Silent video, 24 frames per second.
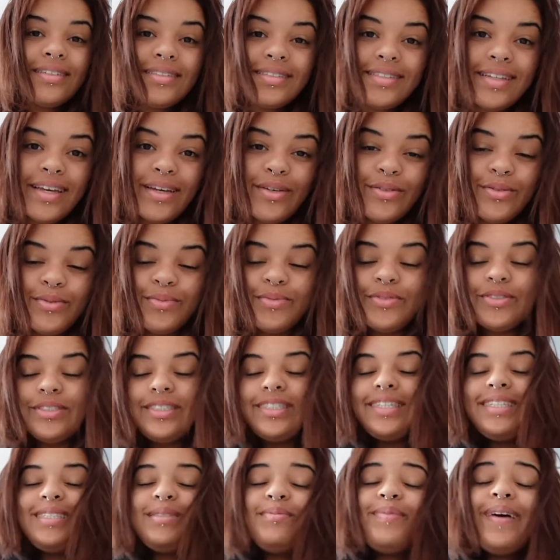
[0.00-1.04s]
Salut tout le monde,
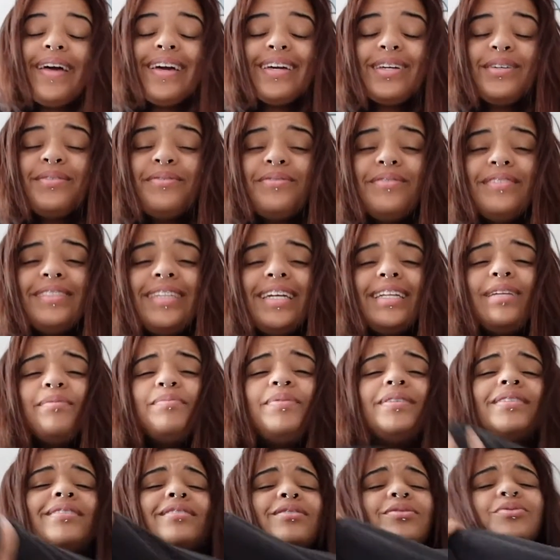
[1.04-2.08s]
j'espère que vous allez
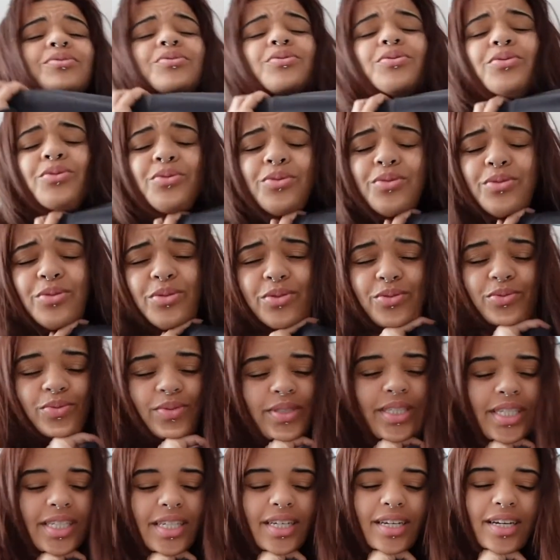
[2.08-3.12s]
bien.
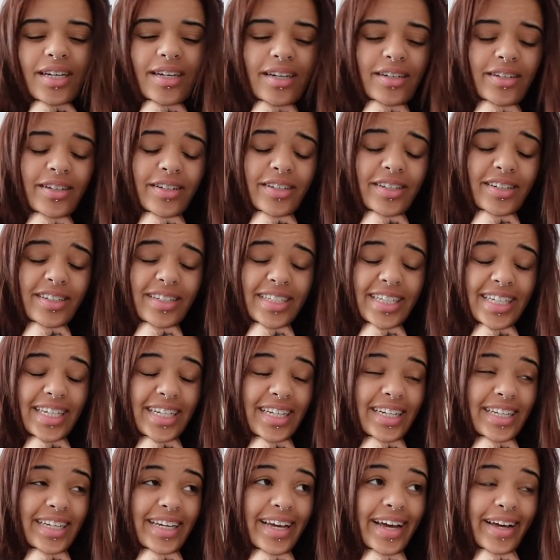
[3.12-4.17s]
Aujourd'hui, euh,
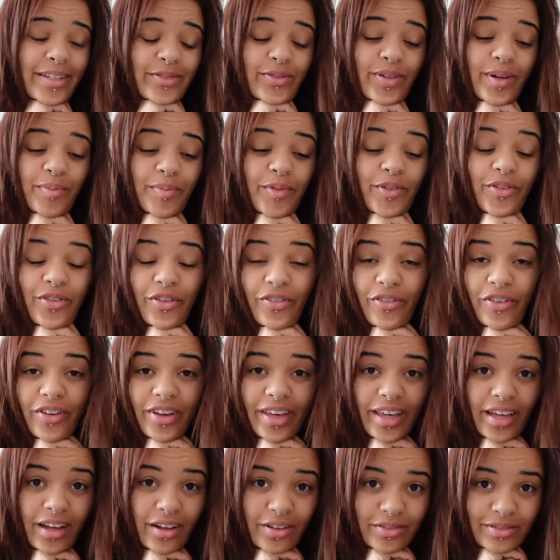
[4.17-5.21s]
il est actuellement
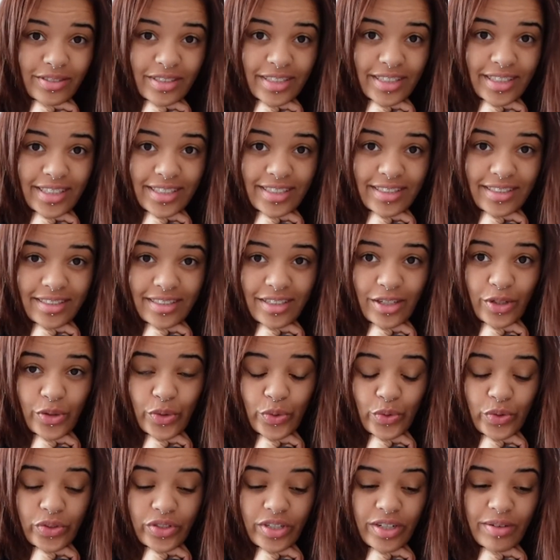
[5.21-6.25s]
9h46,
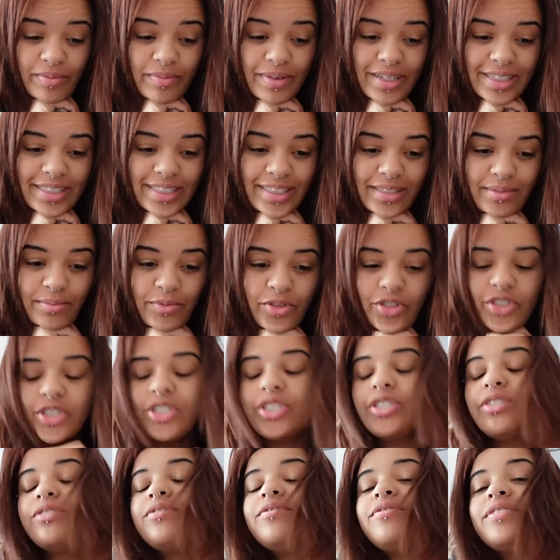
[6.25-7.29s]
nous sommes
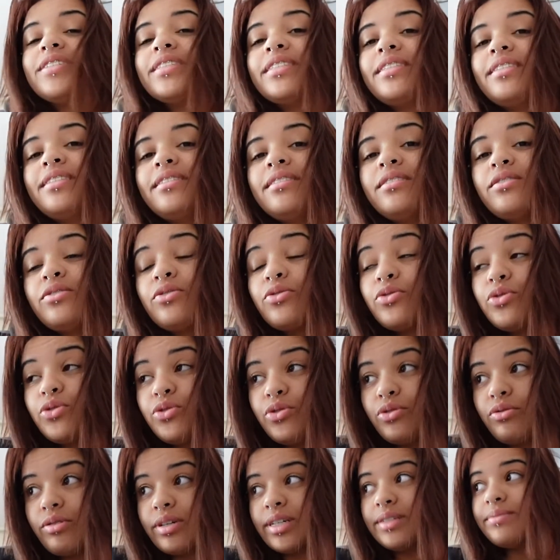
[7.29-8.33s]
dimanche 26
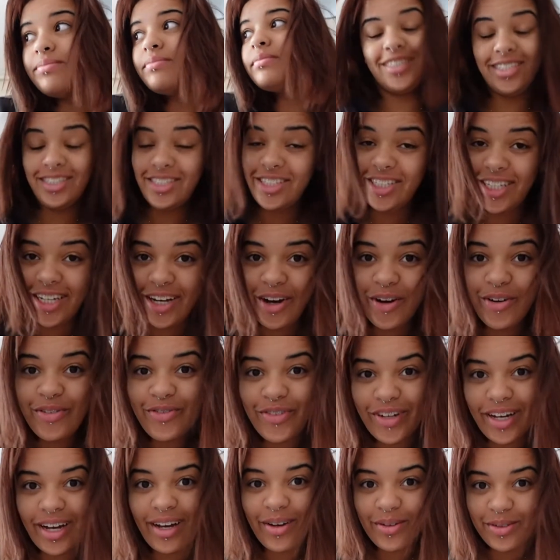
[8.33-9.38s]
juin. J'ai
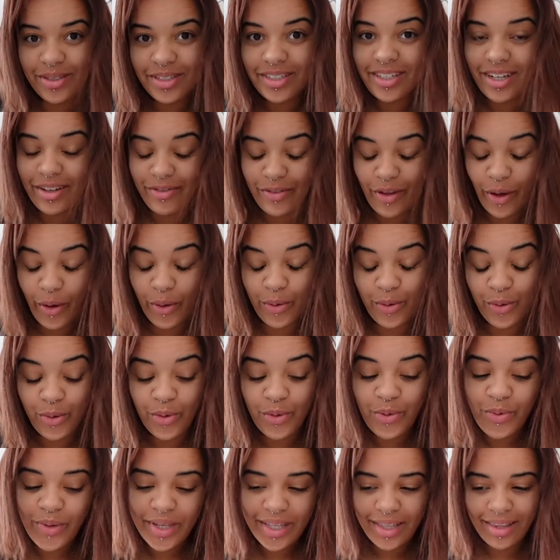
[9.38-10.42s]
enfin réussi à faire une
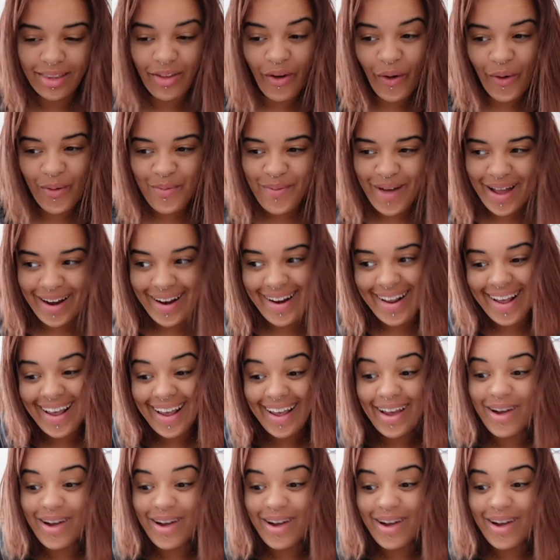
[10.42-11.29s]
nuit normale et